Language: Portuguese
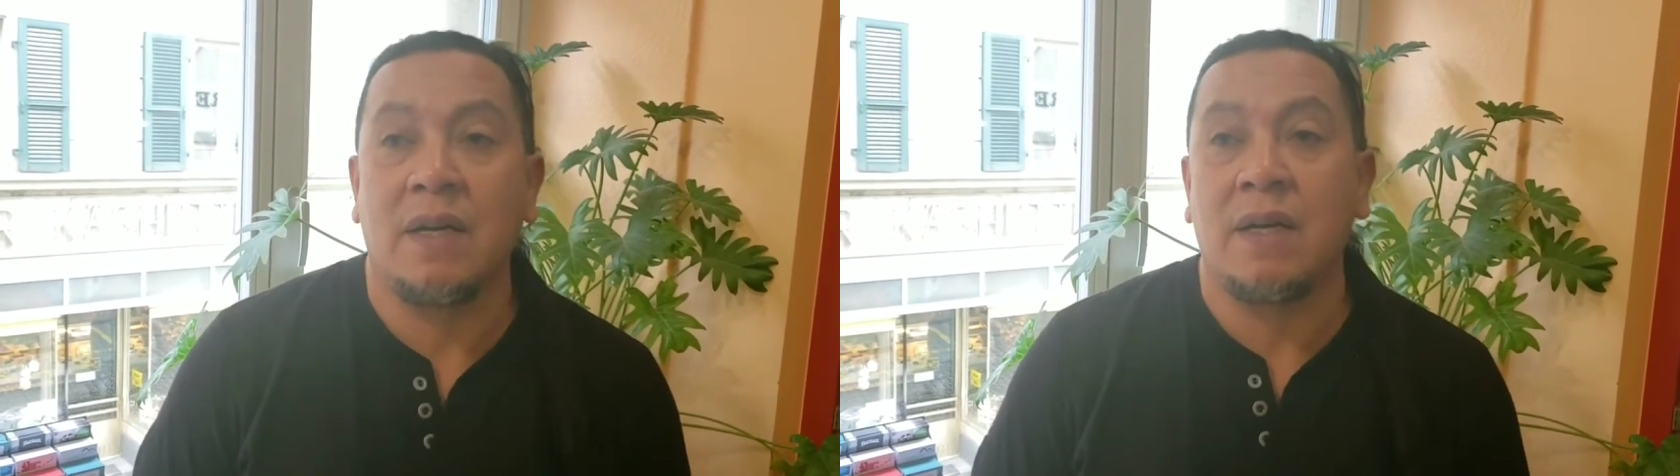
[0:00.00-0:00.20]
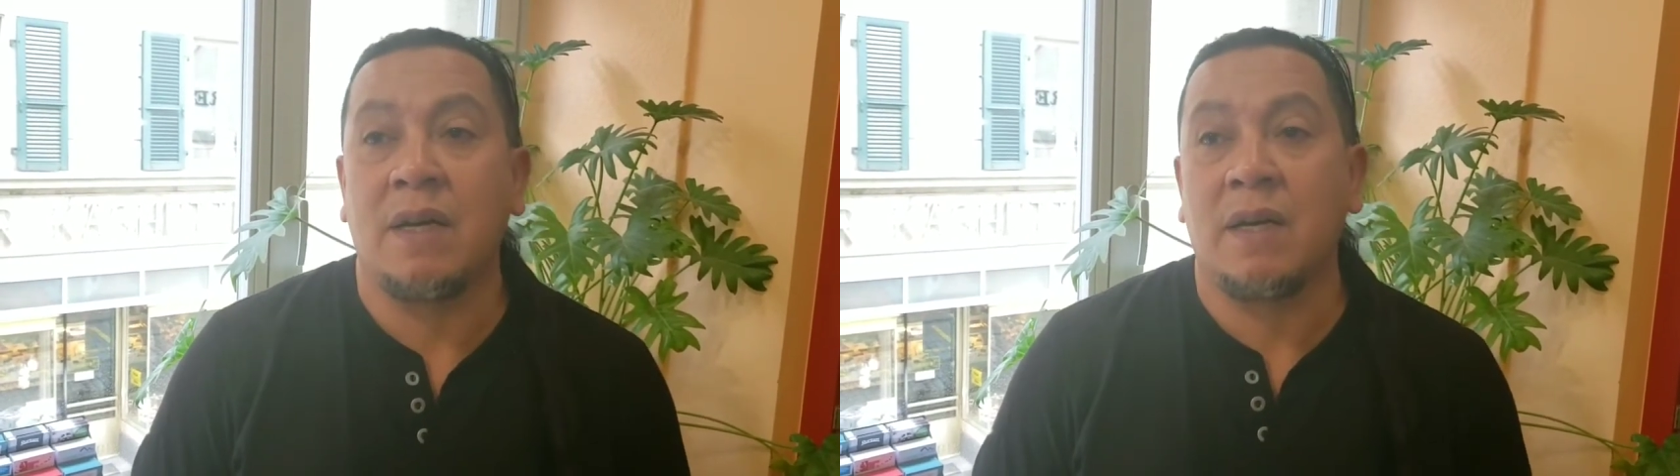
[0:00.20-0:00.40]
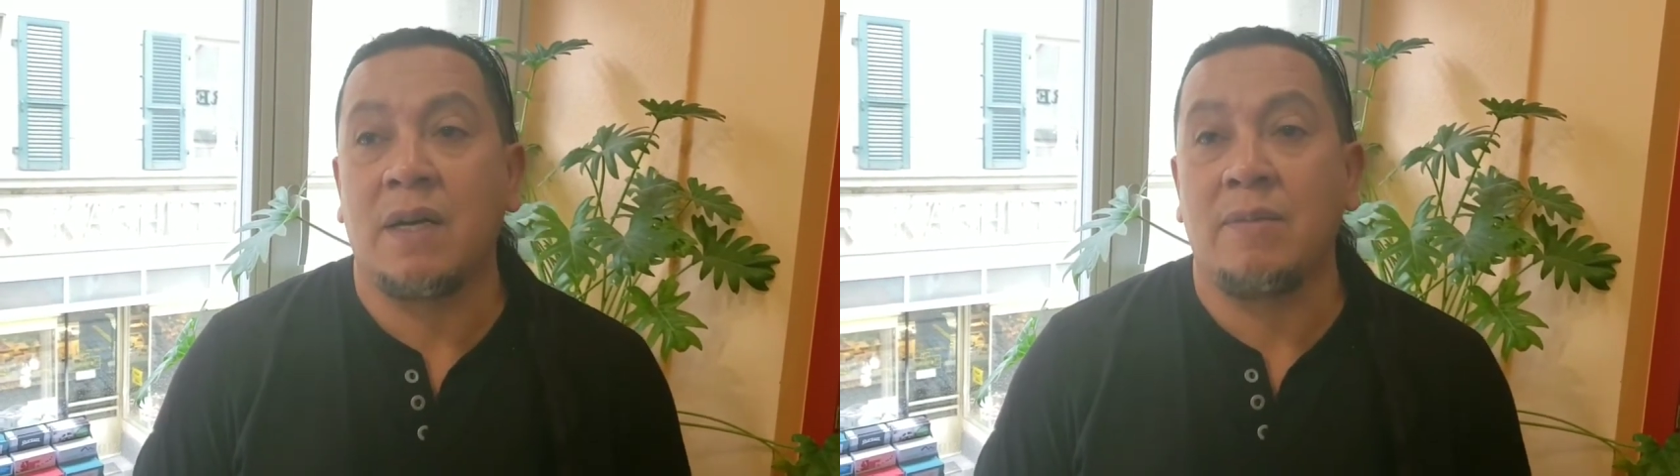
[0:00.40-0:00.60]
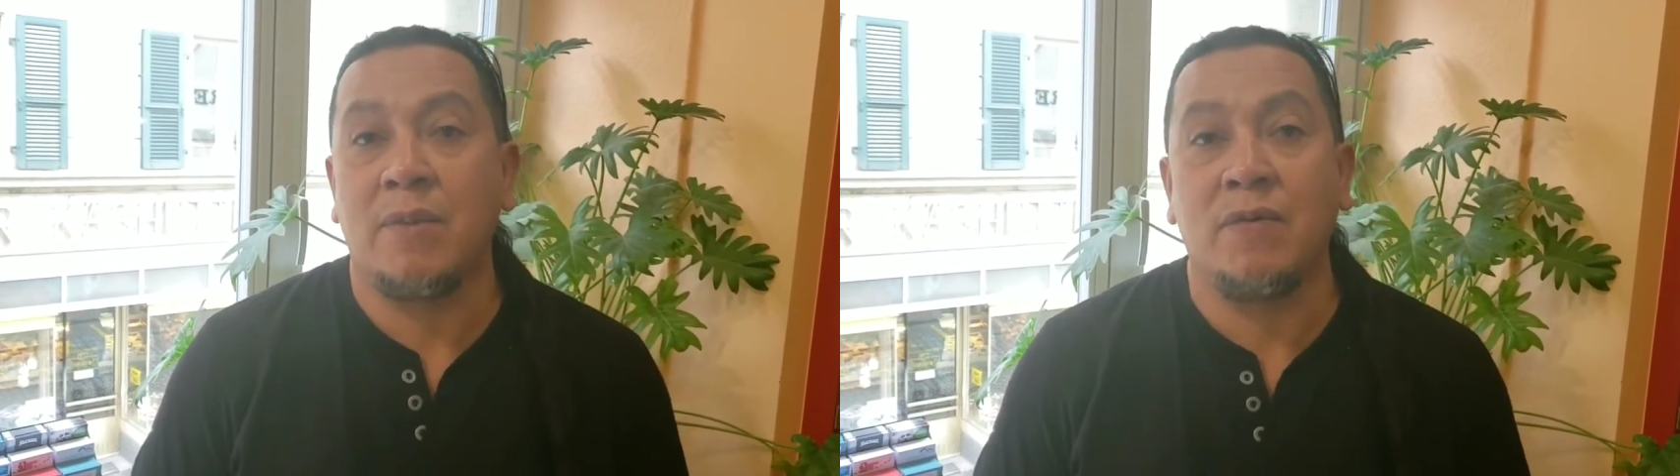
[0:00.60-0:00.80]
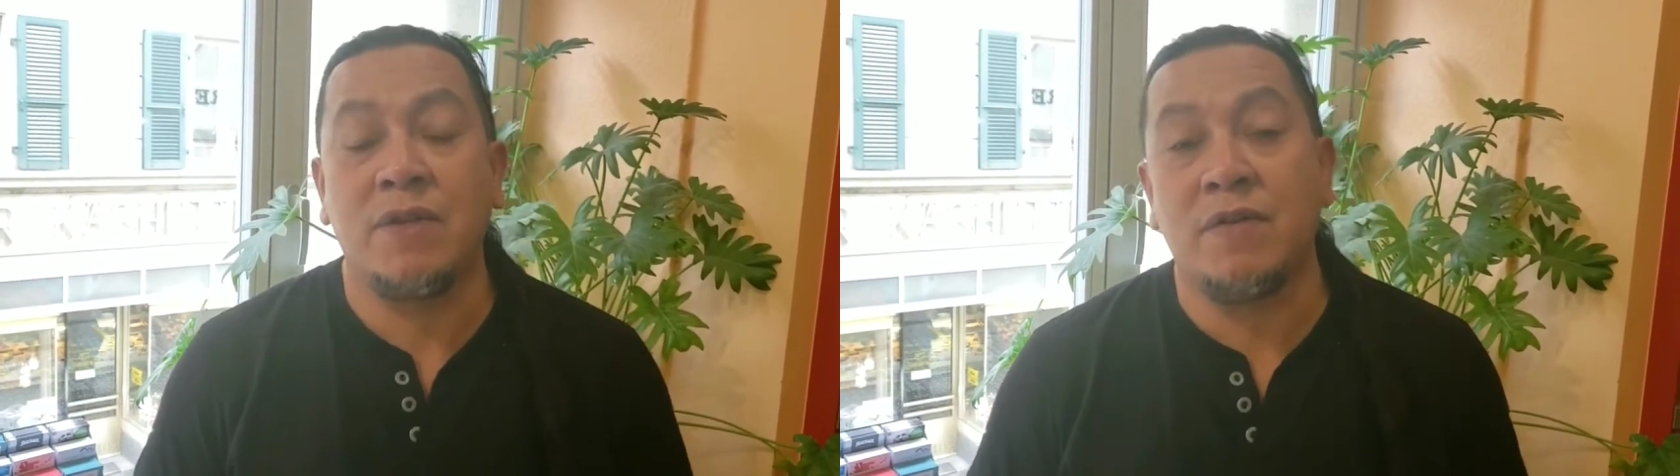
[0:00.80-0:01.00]
a
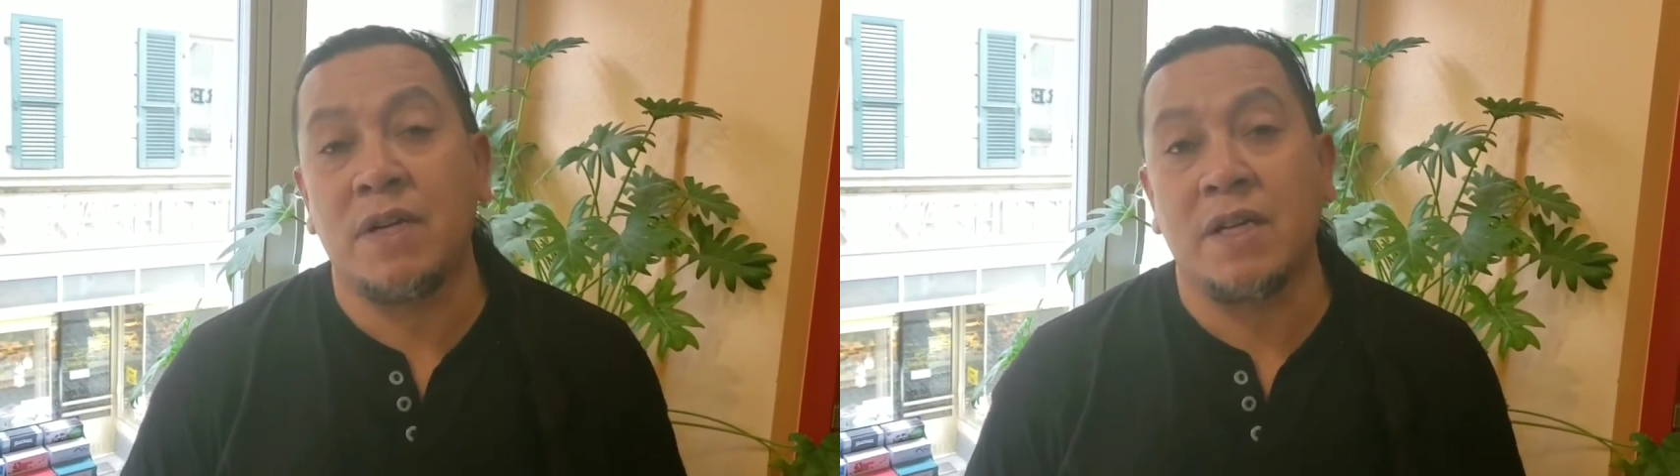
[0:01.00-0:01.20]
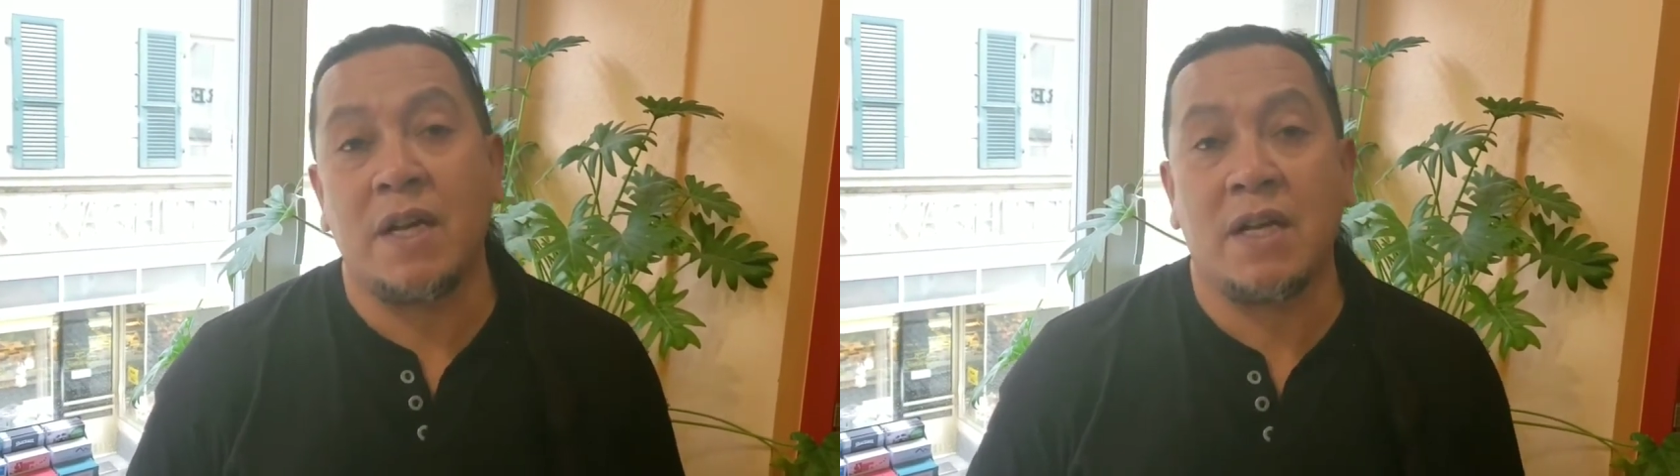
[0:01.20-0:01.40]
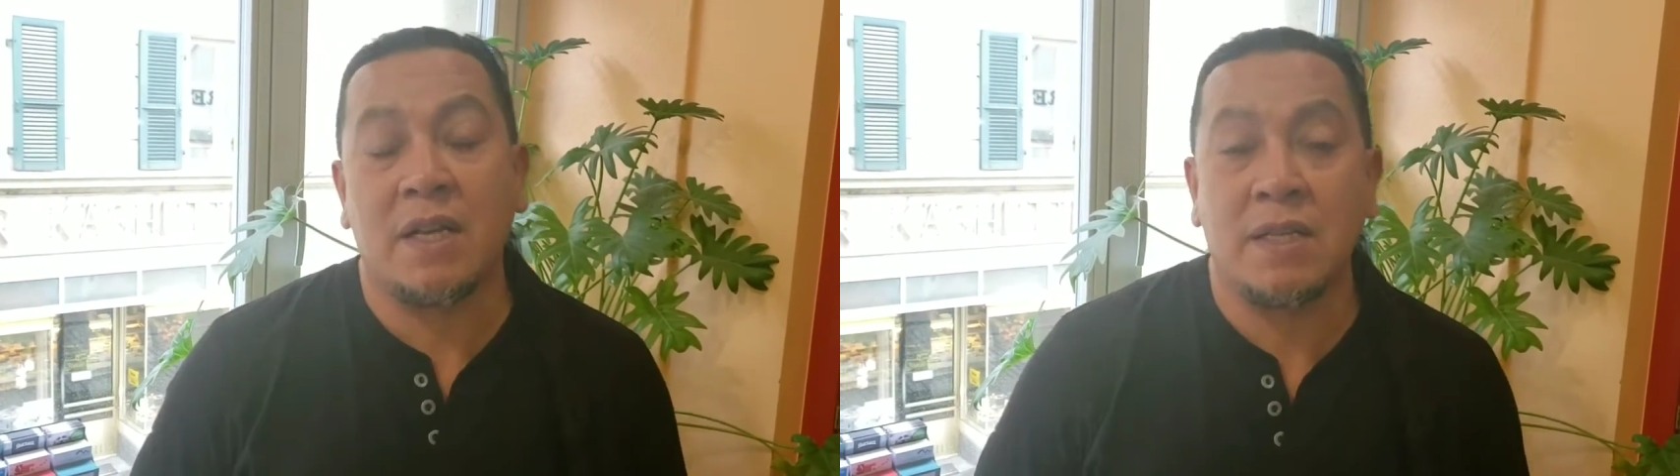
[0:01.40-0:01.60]
biodiversidade,